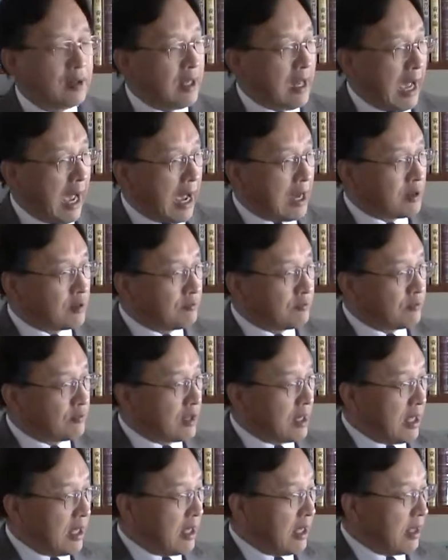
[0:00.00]
아는
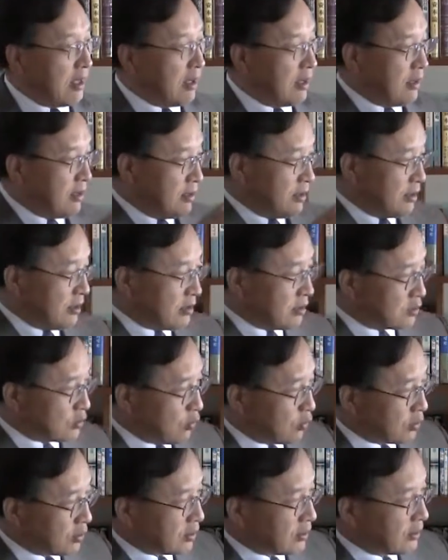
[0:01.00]
분의
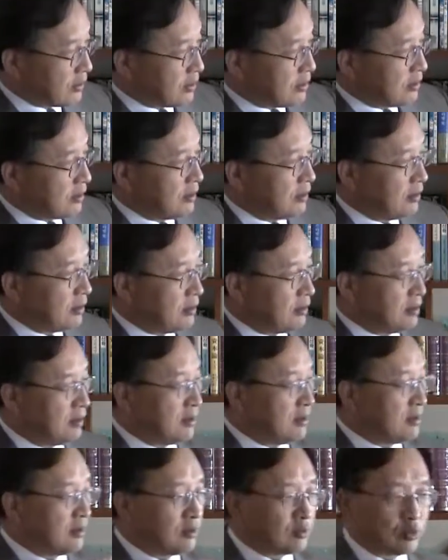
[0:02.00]
손길을
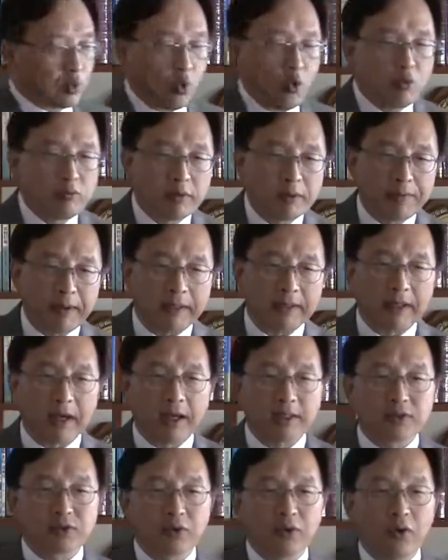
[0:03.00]
도움을
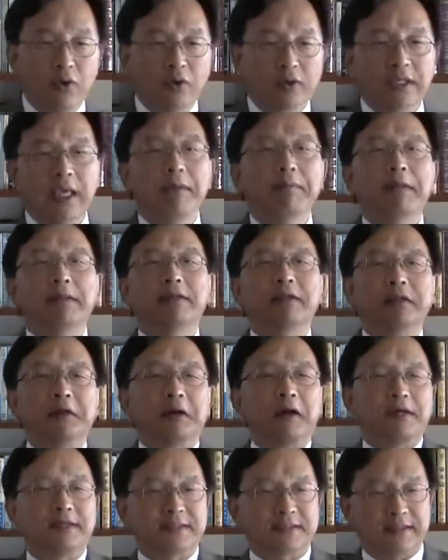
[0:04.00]
받아가지고 예배드리러
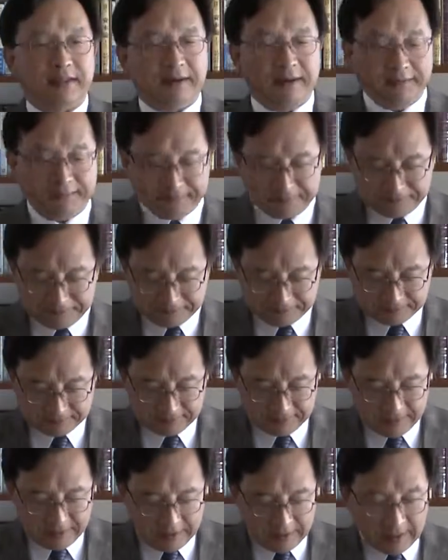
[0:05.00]
갔어요.
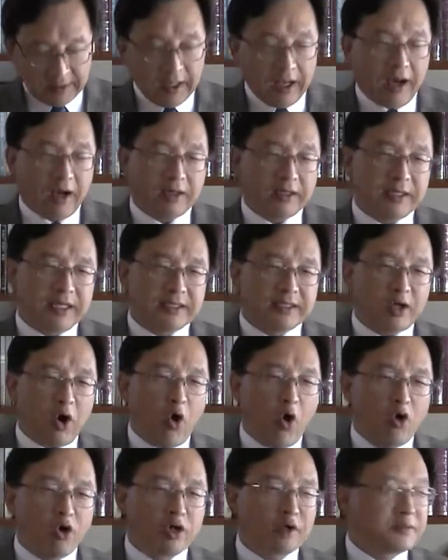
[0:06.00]
그런데 아, 이제
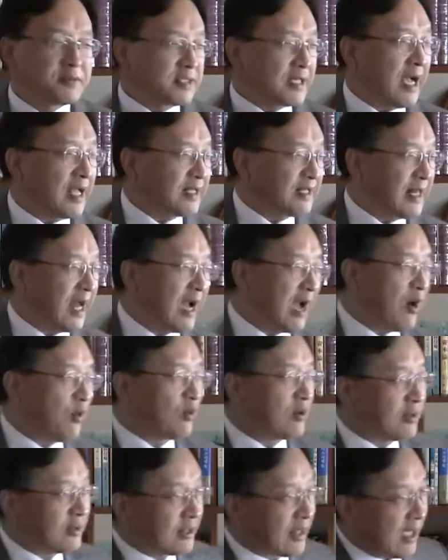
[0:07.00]
헌금 시간이
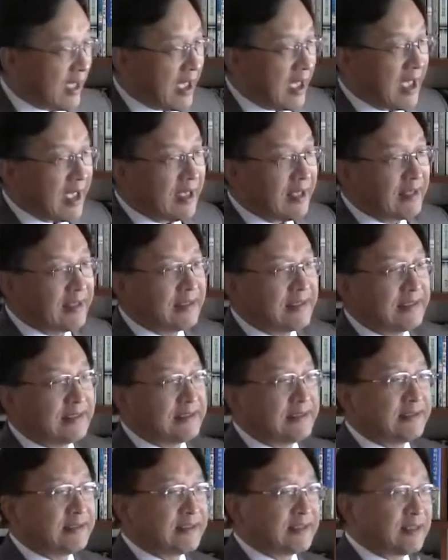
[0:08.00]
다가오는데
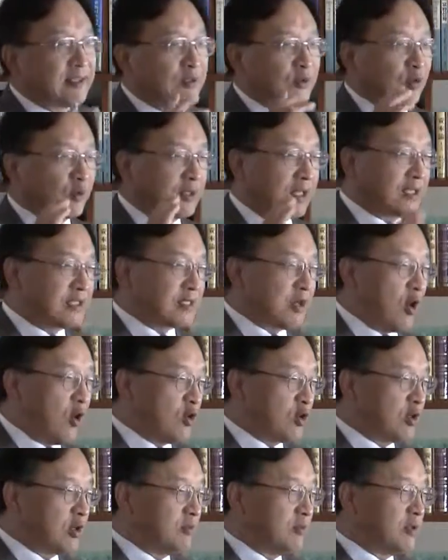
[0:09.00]
도대체
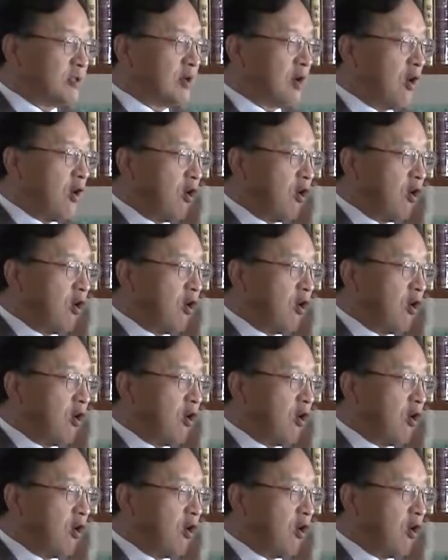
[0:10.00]
헌금을